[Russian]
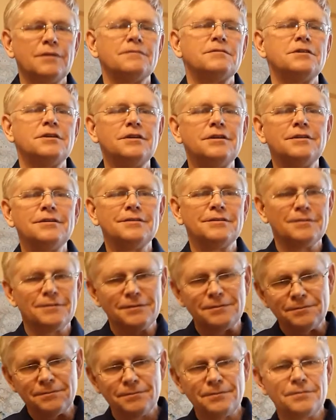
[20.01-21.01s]
И
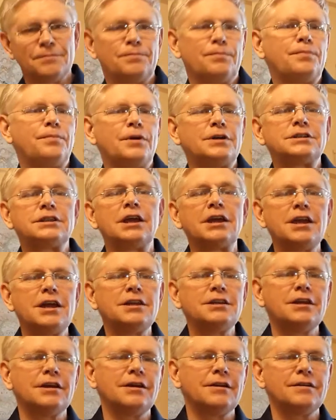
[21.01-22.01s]

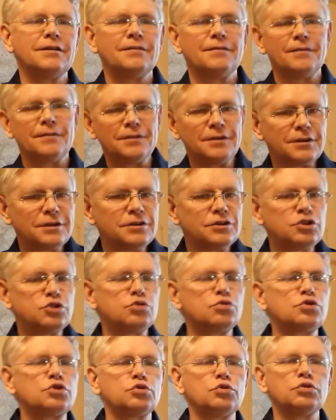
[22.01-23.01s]
постоянно
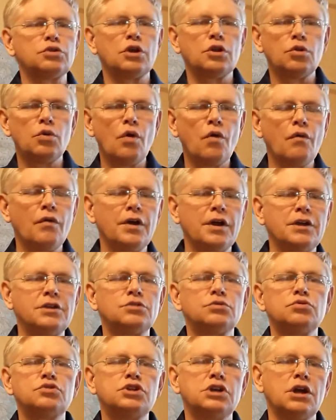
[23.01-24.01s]
ищу что-то новое,
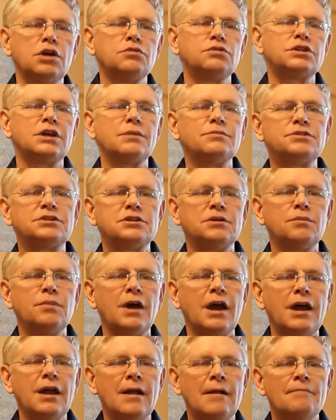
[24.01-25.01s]
изучаю сам
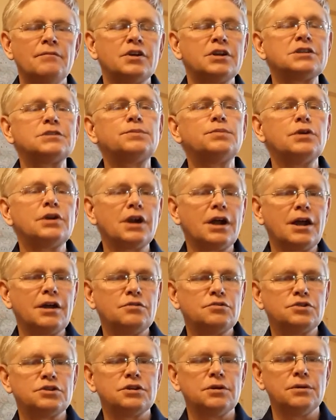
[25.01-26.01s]
себя,
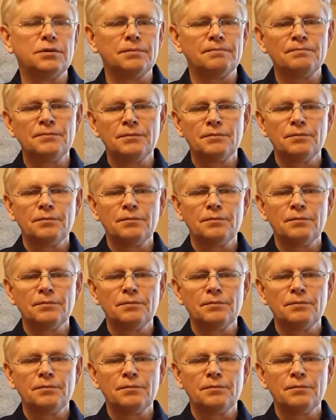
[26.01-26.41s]
разбираюсь и